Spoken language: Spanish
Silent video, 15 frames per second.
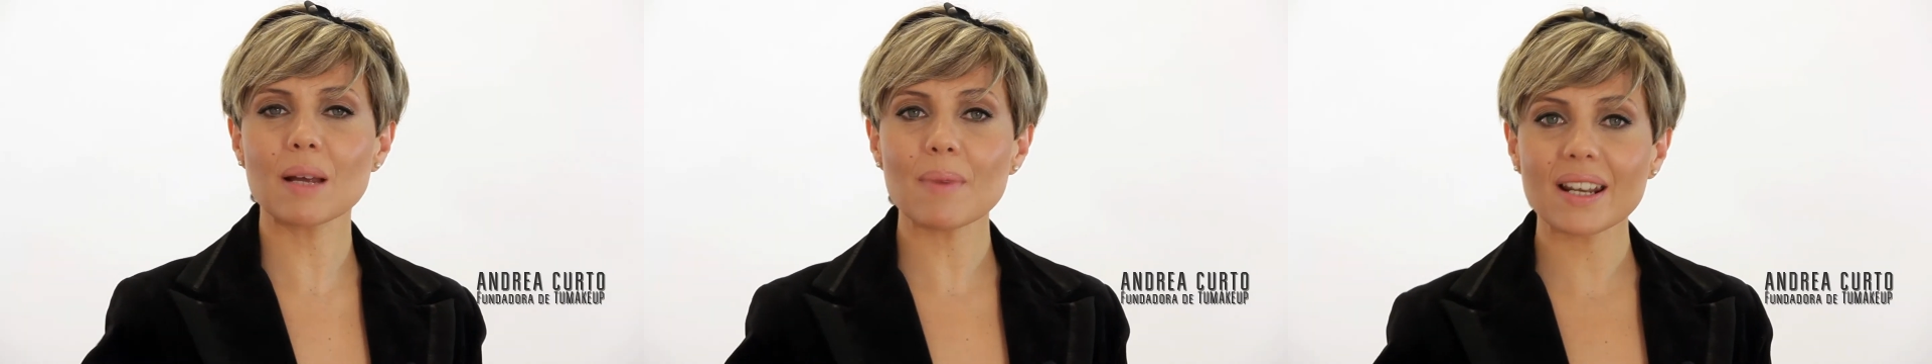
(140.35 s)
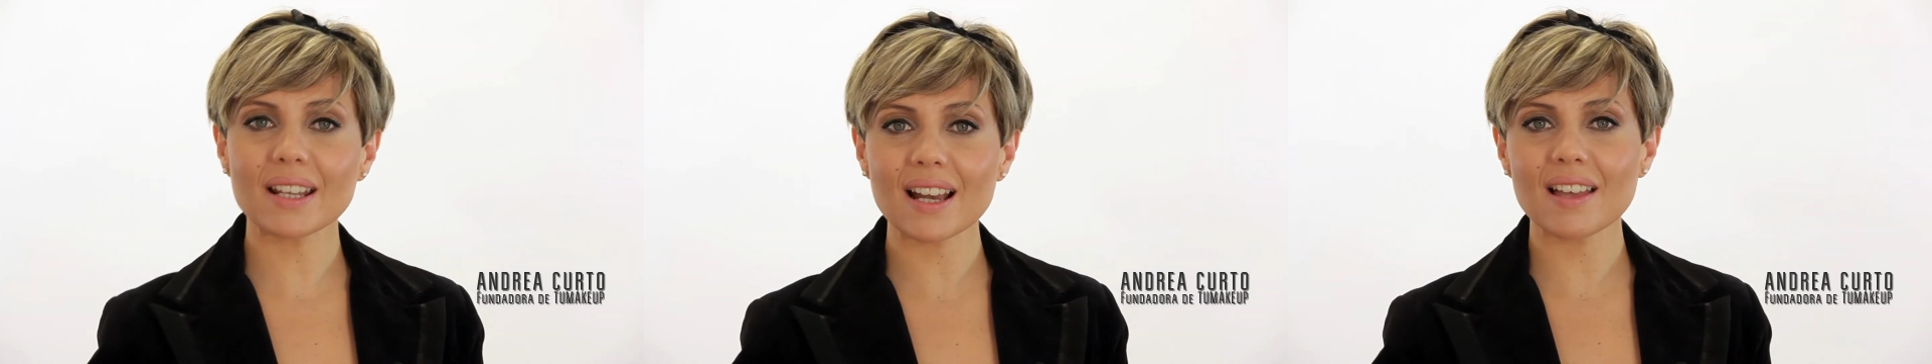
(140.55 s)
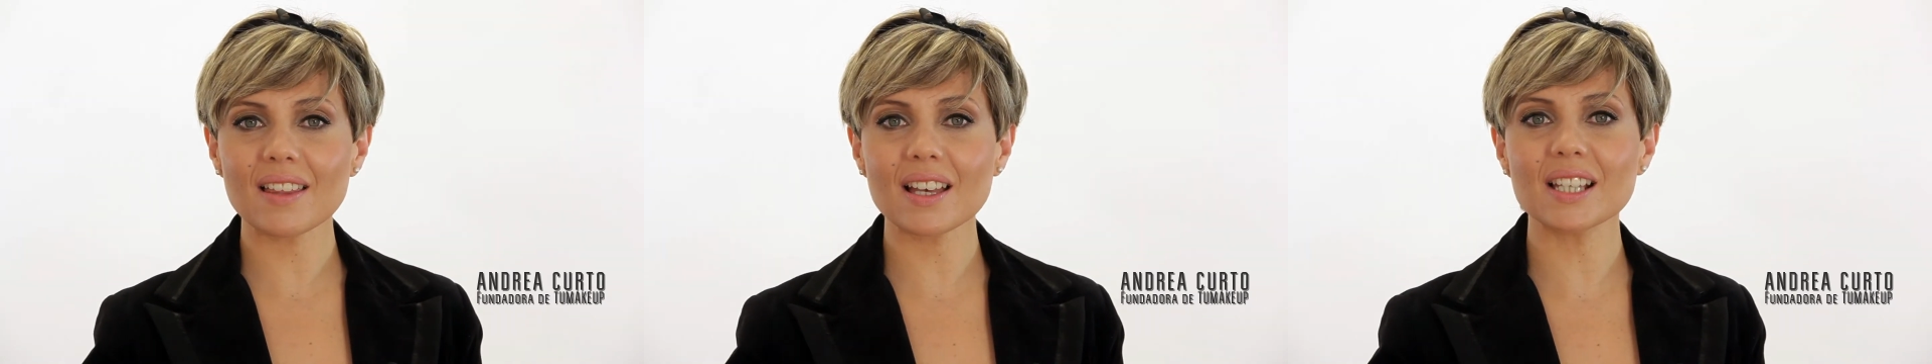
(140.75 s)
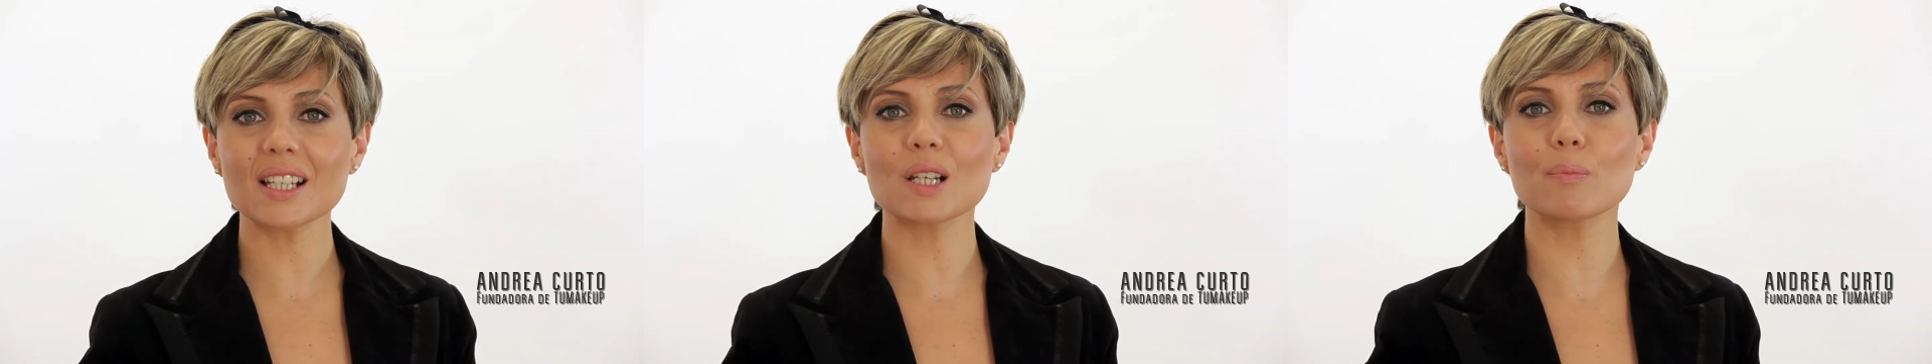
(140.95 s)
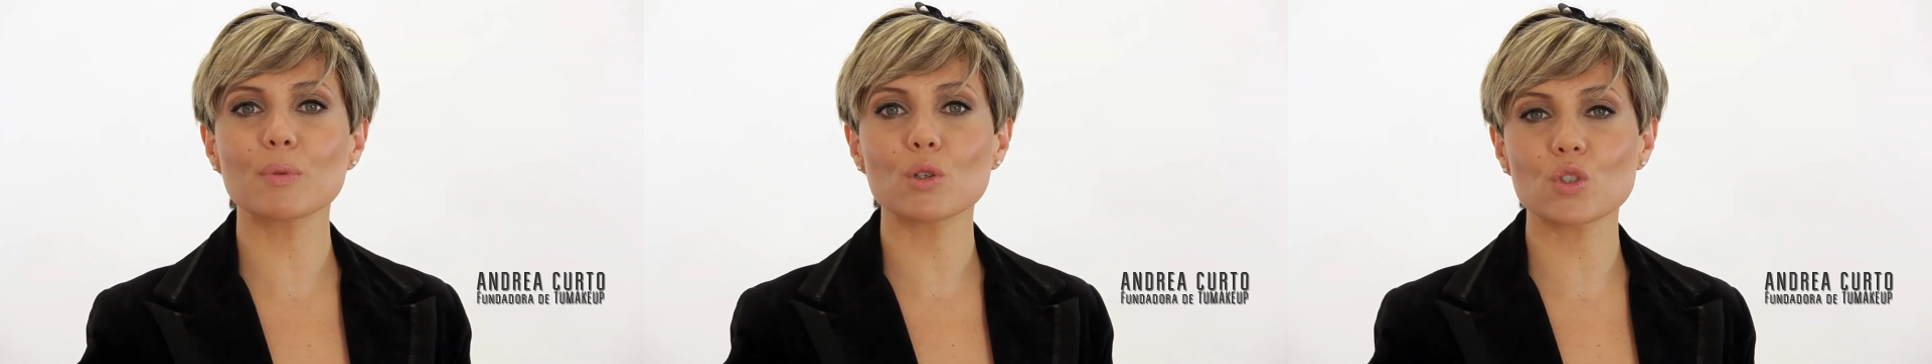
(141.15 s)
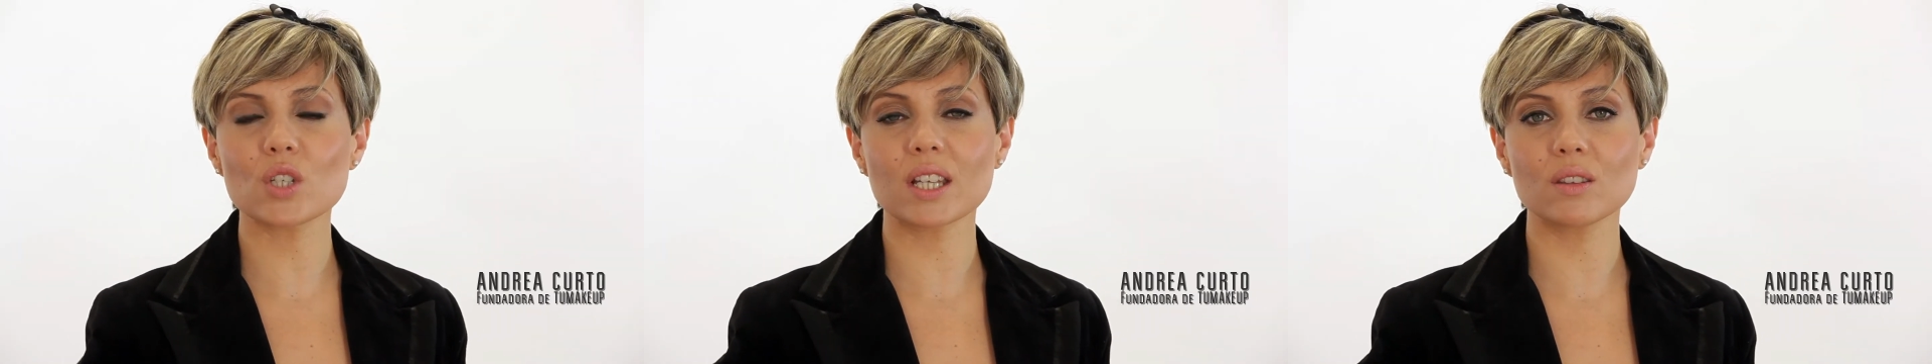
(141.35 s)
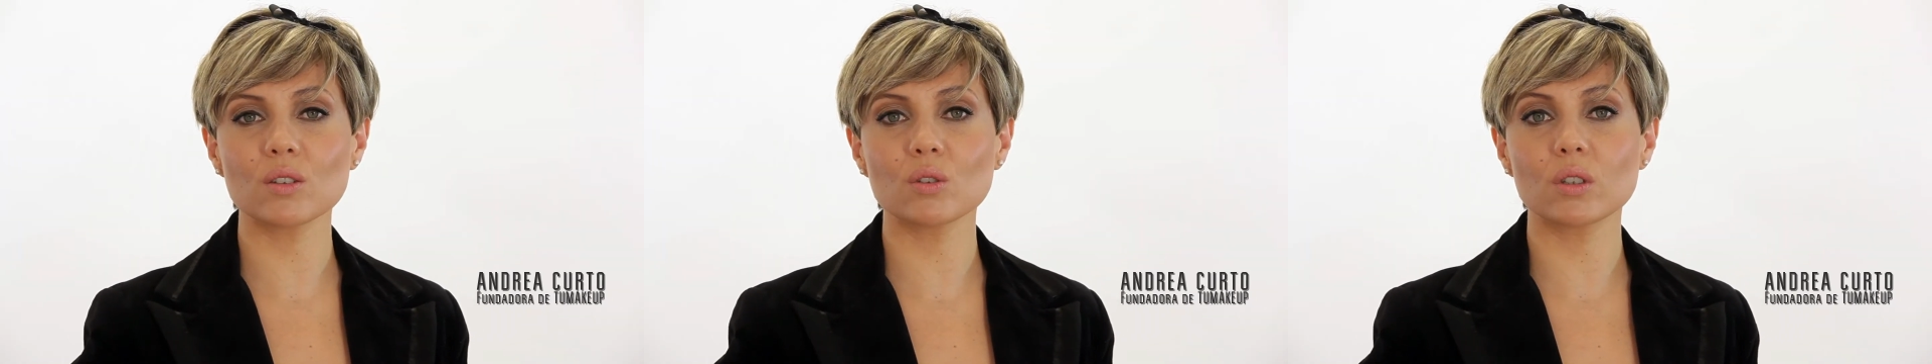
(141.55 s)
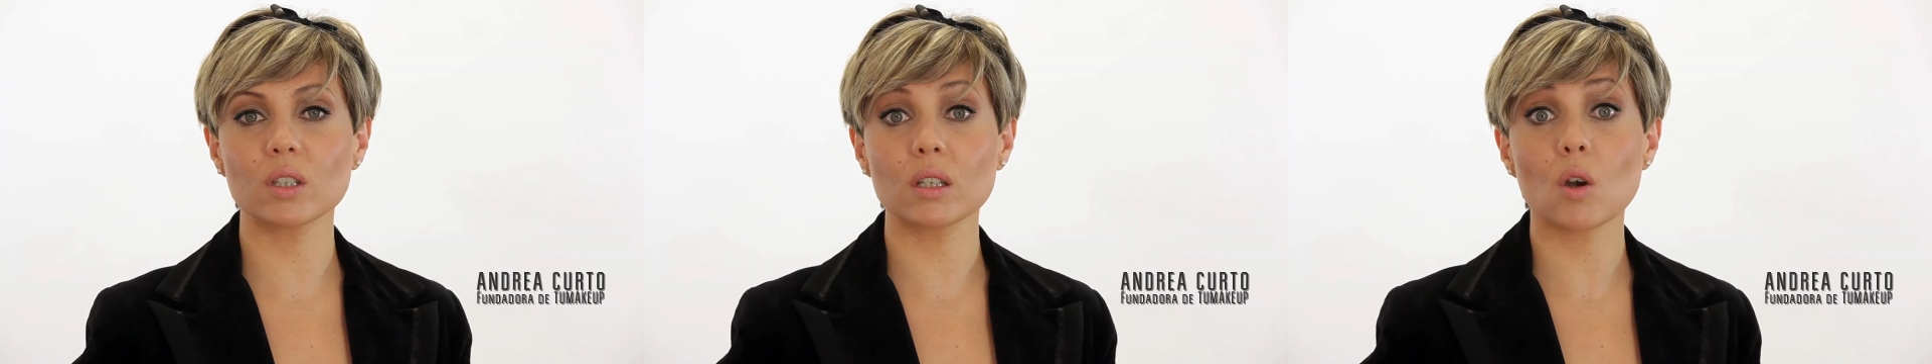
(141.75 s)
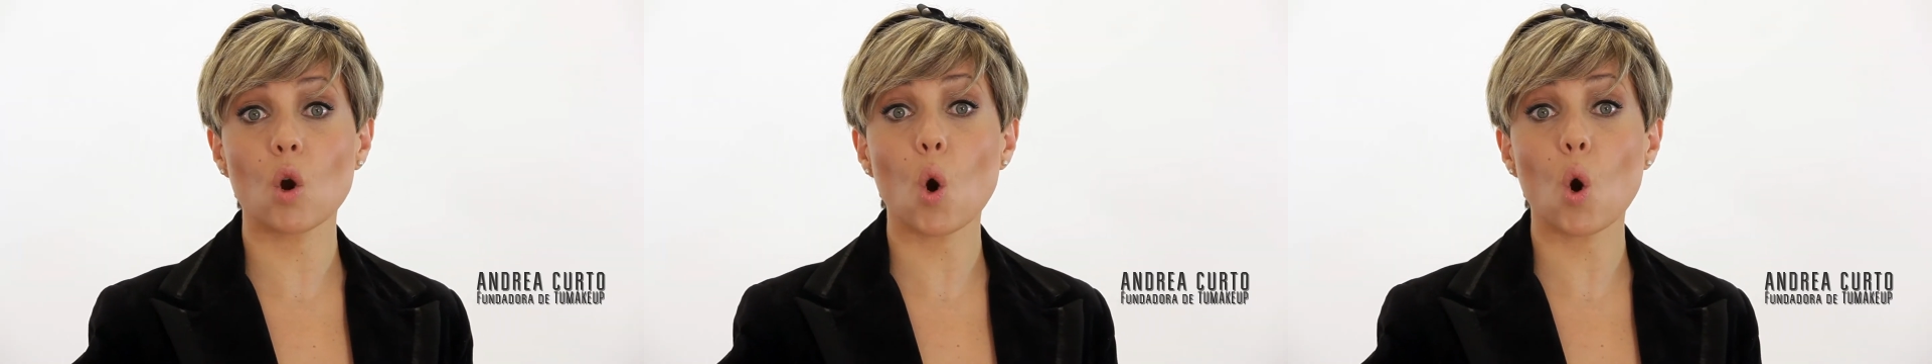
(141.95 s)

amargada y reprochándote?